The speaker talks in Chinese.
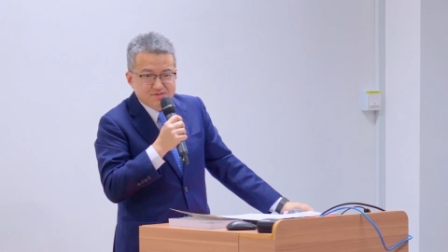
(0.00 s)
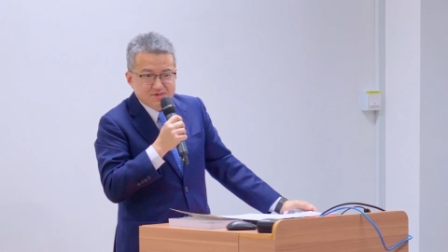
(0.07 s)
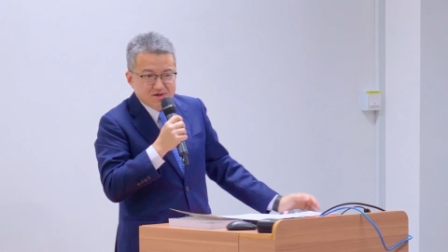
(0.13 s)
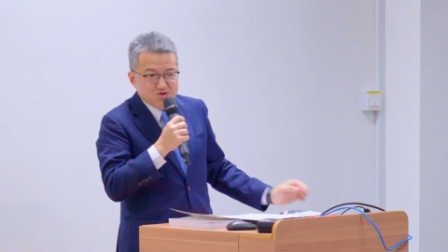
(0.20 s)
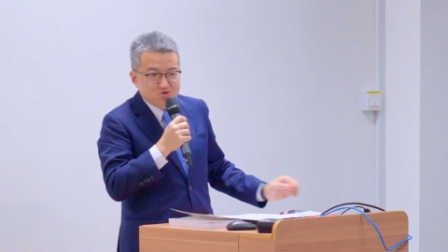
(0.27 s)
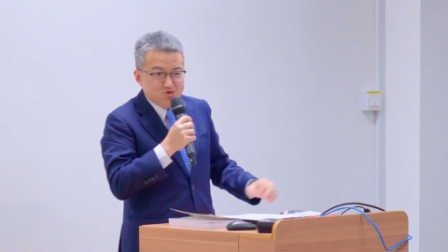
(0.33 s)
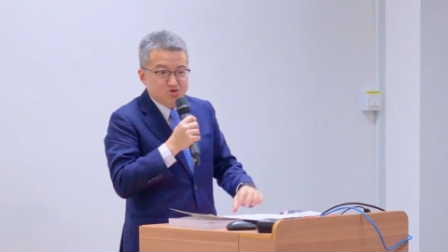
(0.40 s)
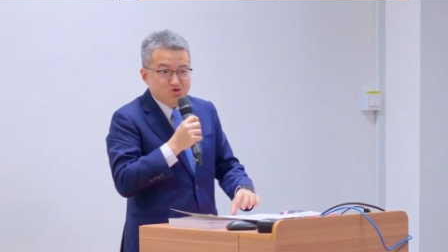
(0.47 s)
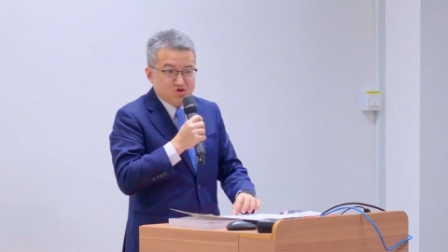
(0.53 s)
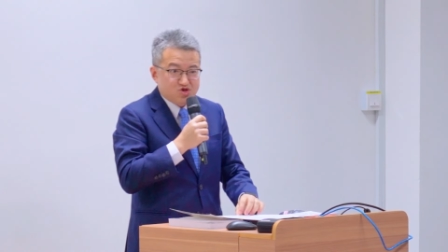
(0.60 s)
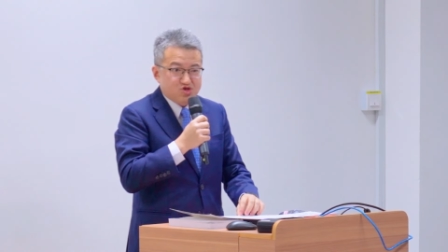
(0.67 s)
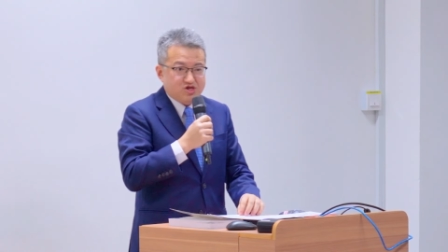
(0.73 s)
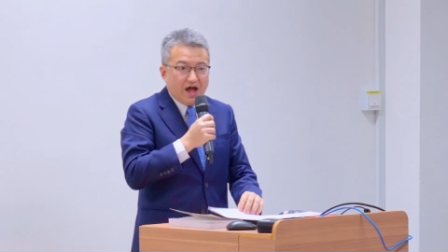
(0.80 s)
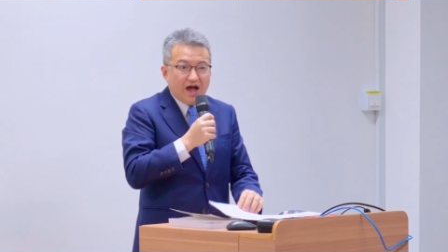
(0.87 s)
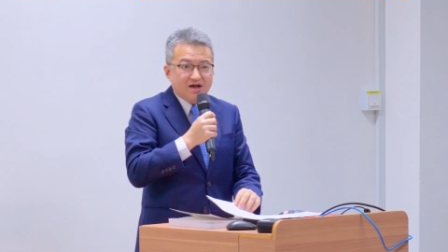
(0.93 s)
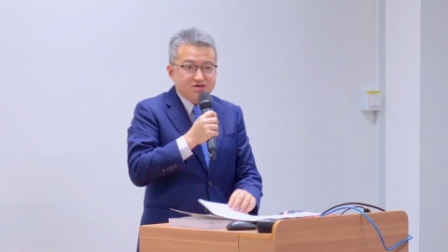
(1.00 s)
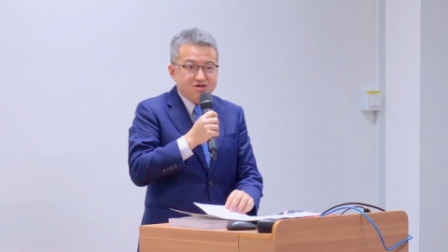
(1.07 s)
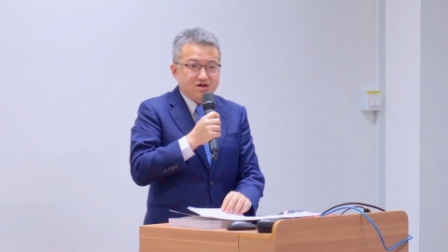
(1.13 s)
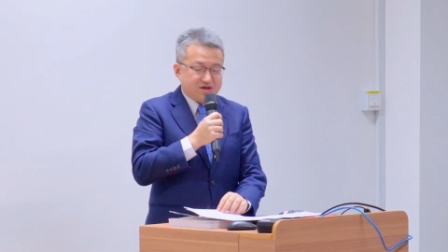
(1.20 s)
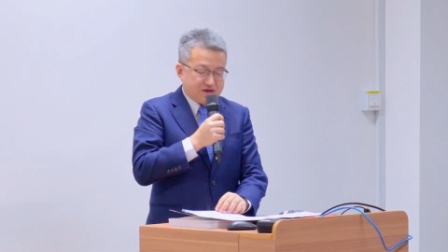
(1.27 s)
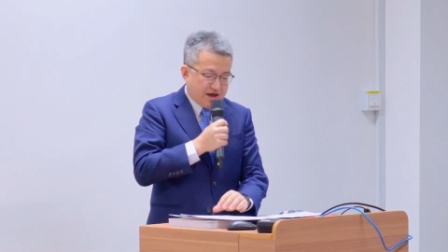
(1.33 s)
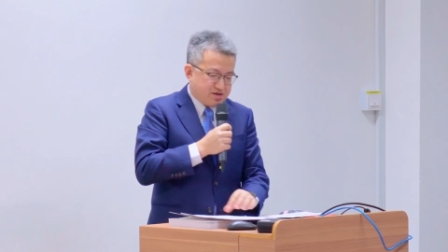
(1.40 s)
可能对商这
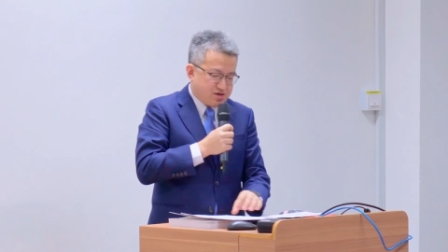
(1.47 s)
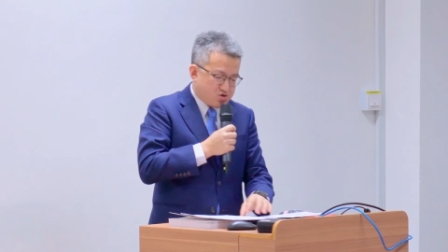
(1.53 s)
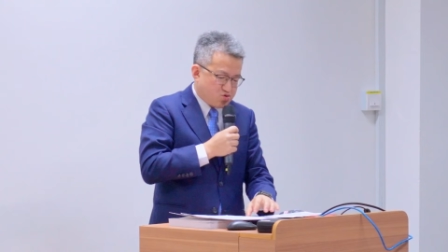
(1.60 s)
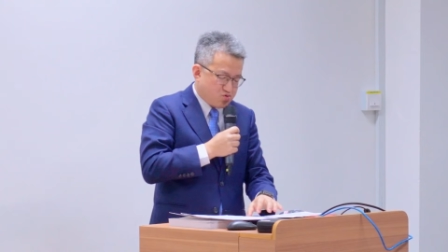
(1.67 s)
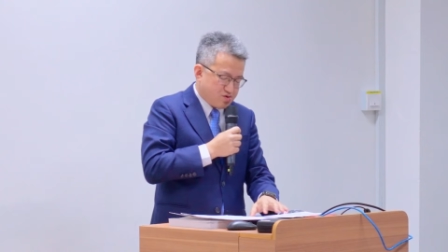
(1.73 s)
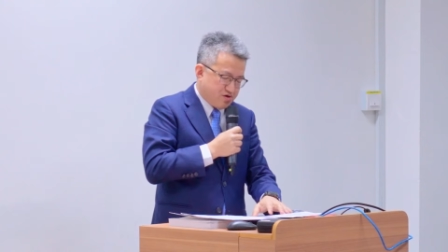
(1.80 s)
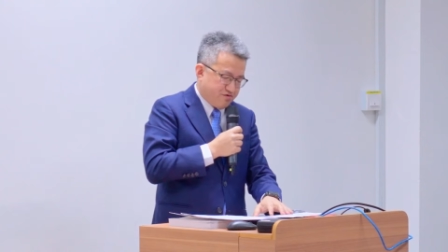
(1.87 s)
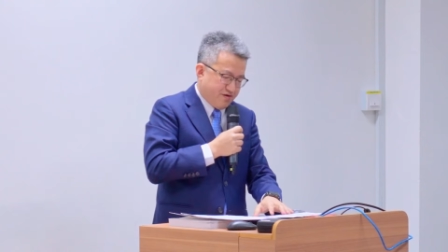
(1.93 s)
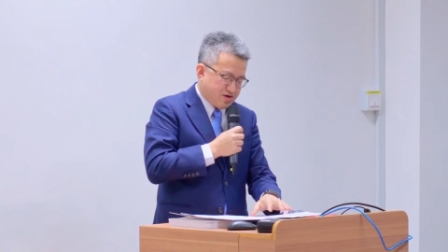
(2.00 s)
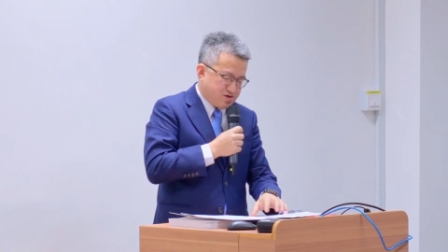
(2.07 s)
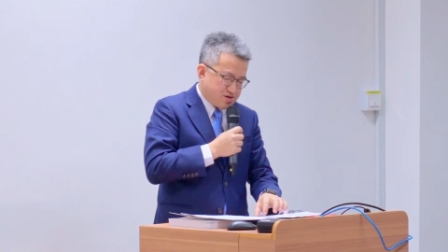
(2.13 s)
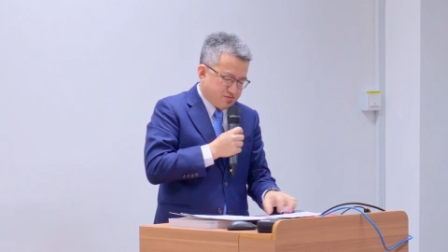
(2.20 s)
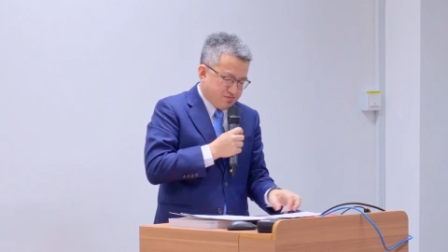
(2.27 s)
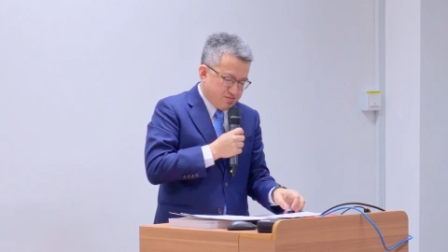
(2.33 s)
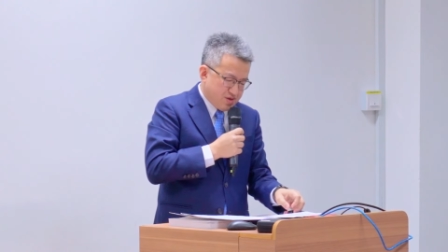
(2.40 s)
个概念做一个反省。